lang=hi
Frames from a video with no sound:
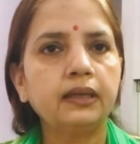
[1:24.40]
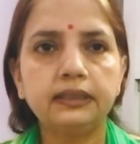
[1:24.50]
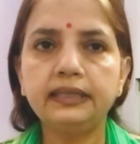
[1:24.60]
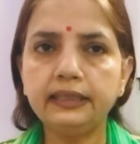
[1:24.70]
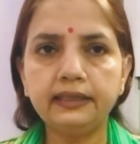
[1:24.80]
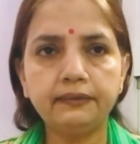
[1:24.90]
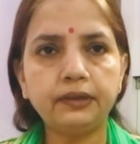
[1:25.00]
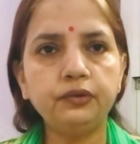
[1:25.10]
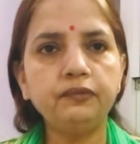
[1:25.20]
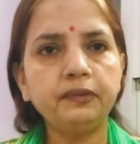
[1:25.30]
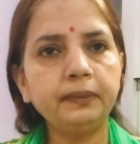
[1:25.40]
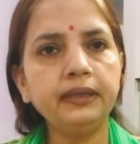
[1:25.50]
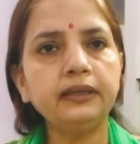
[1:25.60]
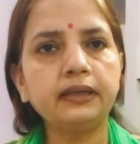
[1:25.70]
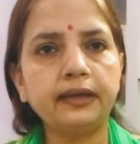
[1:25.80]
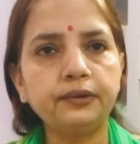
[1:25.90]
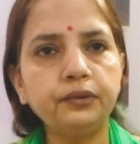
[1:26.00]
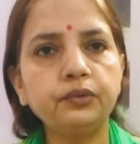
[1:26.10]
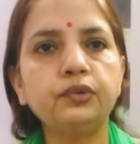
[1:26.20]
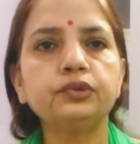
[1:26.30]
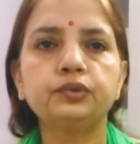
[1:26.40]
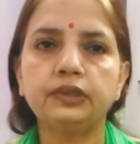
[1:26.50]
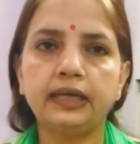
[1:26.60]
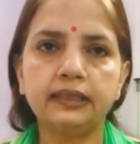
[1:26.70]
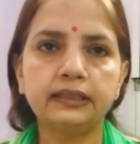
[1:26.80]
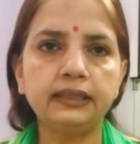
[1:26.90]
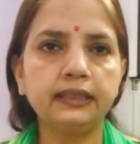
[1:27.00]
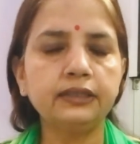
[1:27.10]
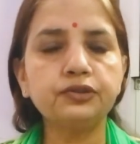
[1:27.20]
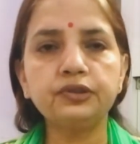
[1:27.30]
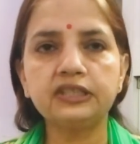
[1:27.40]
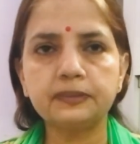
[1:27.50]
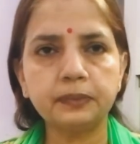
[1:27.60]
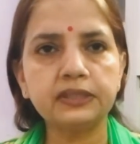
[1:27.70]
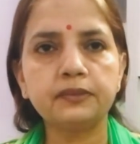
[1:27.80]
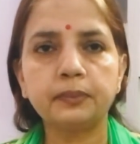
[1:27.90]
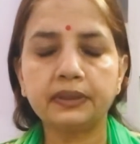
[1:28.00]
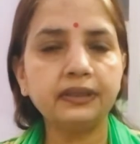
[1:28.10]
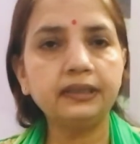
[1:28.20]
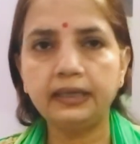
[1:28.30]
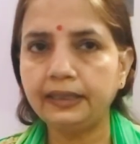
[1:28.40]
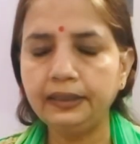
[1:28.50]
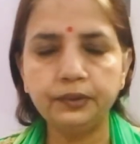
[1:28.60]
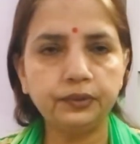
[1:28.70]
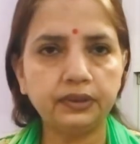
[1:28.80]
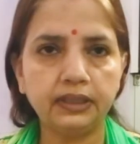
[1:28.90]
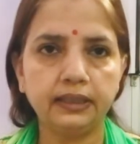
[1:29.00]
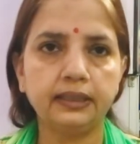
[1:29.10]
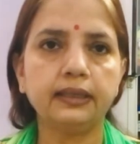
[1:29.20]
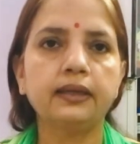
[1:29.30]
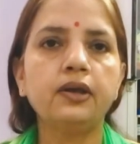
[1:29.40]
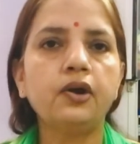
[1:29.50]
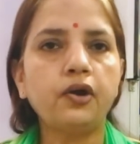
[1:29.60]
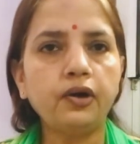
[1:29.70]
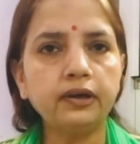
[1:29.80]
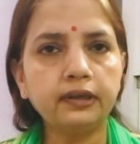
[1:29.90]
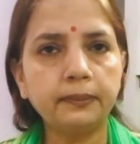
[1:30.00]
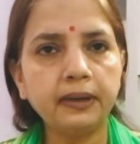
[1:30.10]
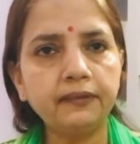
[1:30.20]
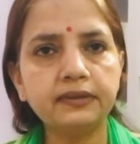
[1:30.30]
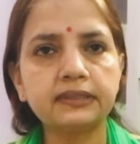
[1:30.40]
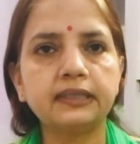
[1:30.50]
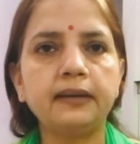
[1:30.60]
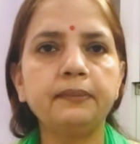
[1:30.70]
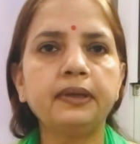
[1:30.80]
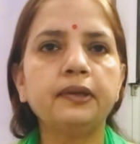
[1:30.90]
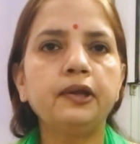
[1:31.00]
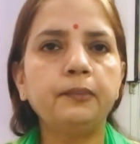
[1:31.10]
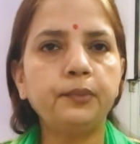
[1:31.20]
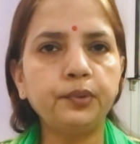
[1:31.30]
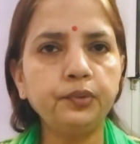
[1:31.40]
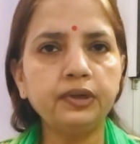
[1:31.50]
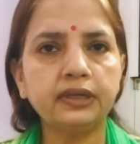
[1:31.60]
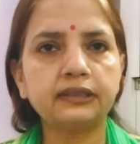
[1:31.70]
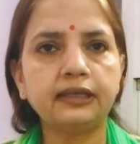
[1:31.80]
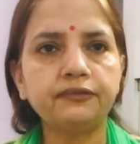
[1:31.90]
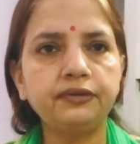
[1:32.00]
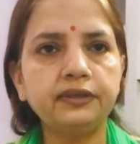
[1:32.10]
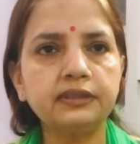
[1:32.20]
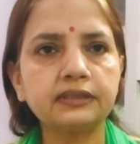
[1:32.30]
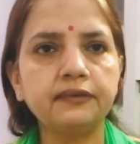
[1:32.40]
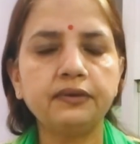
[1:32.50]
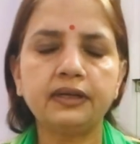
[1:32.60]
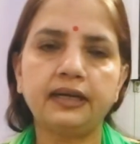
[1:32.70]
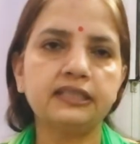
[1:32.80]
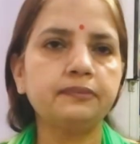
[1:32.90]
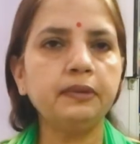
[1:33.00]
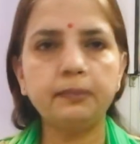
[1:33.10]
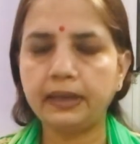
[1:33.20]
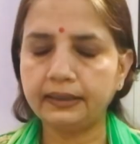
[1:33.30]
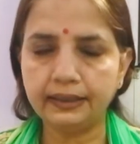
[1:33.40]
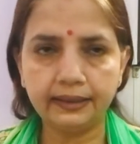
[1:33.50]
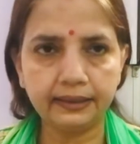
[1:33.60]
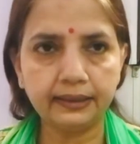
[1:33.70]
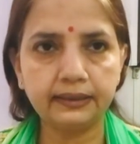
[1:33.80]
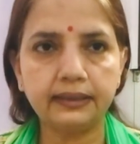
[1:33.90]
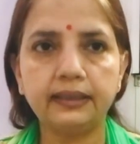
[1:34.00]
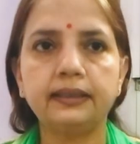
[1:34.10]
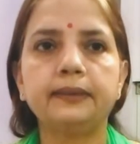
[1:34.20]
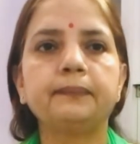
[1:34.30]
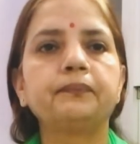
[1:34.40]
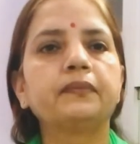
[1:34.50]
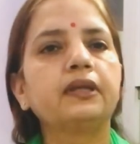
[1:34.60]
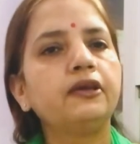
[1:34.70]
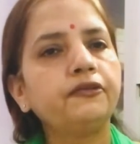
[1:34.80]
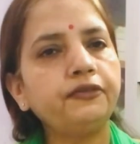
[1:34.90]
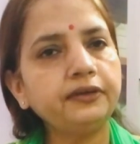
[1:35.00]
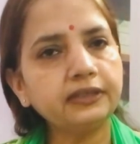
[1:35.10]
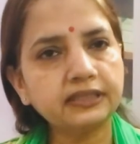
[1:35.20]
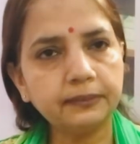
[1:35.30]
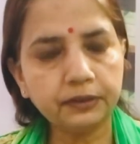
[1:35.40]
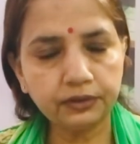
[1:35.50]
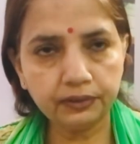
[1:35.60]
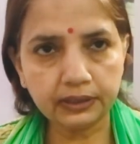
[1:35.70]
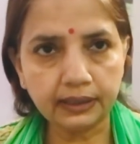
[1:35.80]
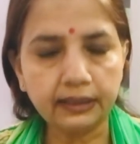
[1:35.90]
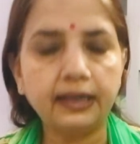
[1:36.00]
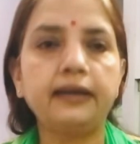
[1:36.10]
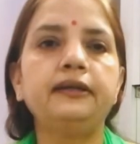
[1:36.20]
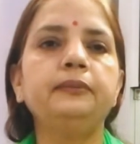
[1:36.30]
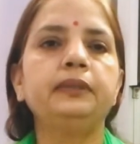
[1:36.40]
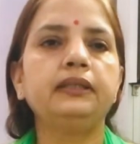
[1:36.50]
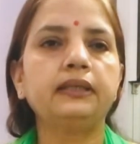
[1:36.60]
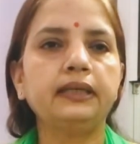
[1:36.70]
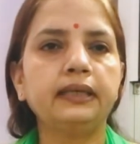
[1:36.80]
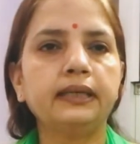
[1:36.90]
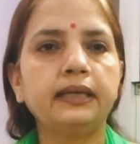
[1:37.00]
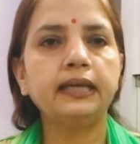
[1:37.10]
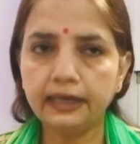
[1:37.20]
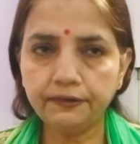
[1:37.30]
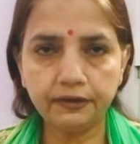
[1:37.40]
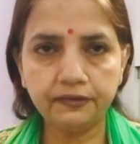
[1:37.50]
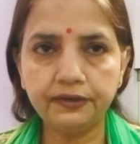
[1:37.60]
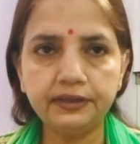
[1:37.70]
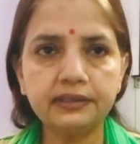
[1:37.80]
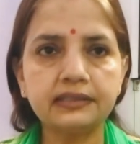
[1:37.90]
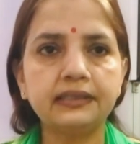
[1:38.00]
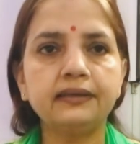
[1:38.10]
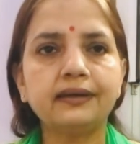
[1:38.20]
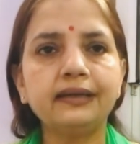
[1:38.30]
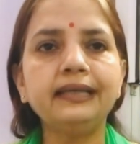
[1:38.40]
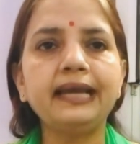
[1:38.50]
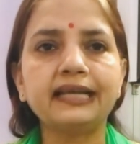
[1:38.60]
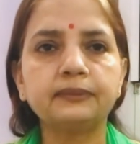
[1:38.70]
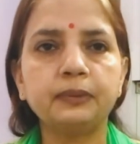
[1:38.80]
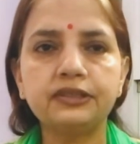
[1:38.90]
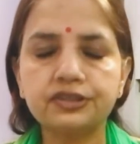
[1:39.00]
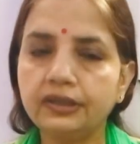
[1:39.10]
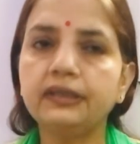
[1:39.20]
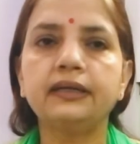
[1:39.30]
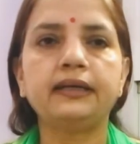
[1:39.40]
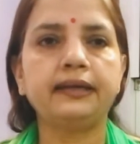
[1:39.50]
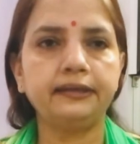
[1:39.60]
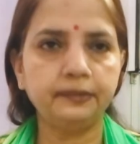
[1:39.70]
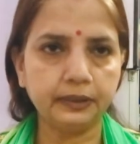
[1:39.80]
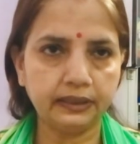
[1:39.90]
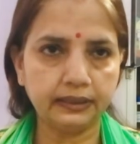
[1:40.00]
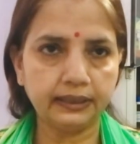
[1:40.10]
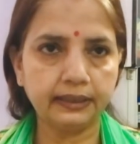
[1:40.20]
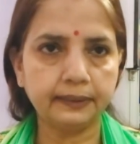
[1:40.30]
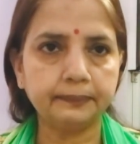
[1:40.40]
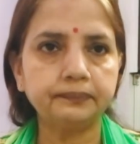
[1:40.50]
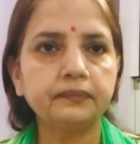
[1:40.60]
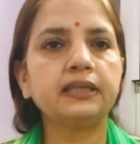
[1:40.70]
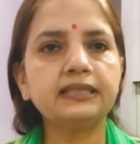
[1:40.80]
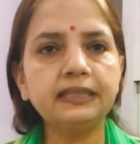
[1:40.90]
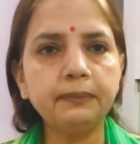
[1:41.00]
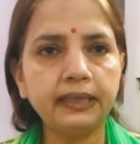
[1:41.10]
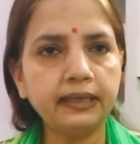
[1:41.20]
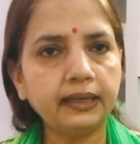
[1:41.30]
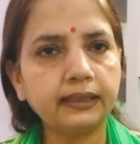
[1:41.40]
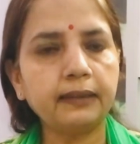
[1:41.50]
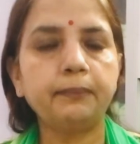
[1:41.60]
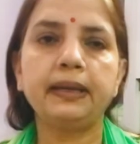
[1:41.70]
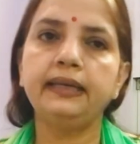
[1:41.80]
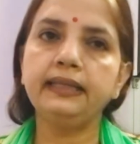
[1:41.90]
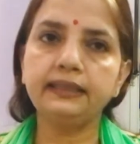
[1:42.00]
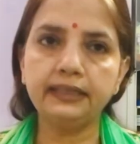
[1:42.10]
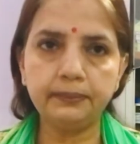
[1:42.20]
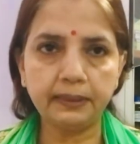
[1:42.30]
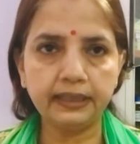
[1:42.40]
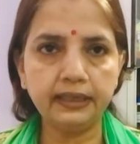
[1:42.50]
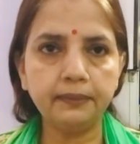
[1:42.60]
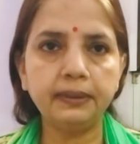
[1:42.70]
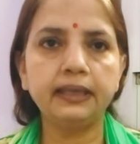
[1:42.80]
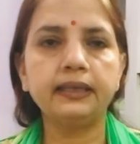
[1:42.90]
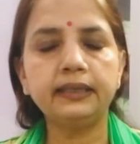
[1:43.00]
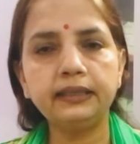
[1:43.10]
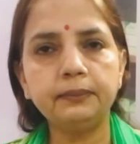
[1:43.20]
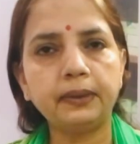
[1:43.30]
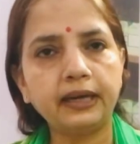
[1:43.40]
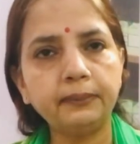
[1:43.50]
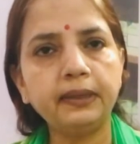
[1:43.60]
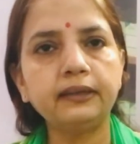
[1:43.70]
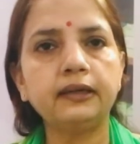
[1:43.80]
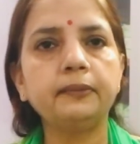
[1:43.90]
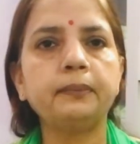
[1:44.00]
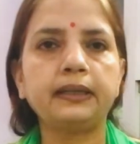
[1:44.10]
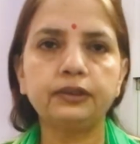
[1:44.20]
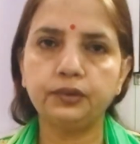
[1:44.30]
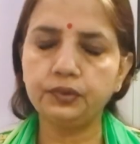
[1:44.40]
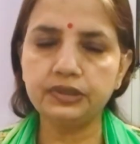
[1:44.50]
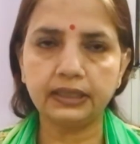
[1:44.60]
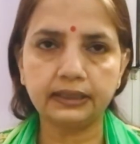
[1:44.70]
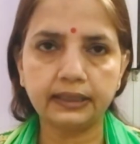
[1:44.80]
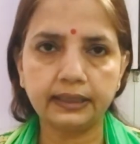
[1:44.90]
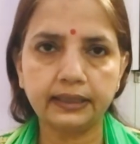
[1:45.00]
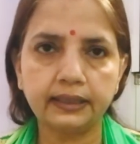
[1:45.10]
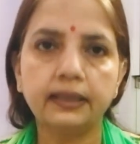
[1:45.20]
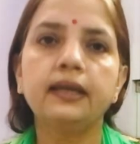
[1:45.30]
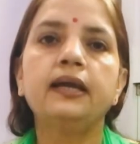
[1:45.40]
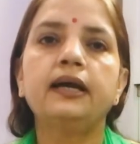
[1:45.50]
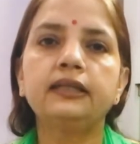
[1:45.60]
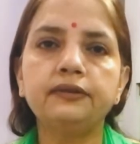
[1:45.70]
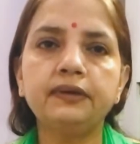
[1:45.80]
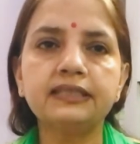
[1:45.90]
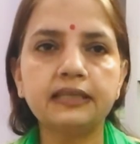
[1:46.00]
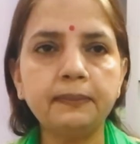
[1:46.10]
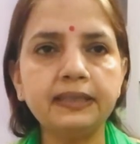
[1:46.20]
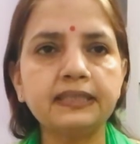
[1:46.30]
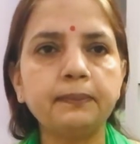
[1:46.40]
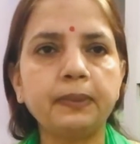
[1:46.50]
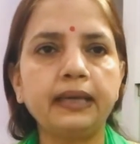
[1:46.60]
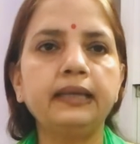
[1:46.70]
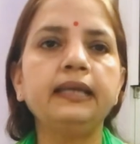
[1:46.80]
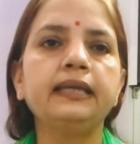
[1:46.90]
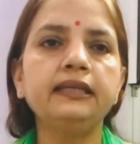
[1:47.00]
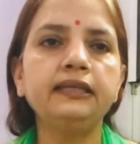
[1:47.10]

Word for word: यह दवा उन विभिन्न कारणों को सुधारती है जो स्पष्ट प्रकट नहीं होते हैं और गर्भावस्था में भ्रूण अर्थात फीटस के विकास में बाधा डालते हैं फीटस की मृत्यु का कारण बनते हैं या फिर फीटस के अर्ली एक्सपल्शन का कारण बनते हैं किसी महिला का पहले तीन महीने में यदि बार बार गर्भपात हो जाता है अथवा समय से पहले ही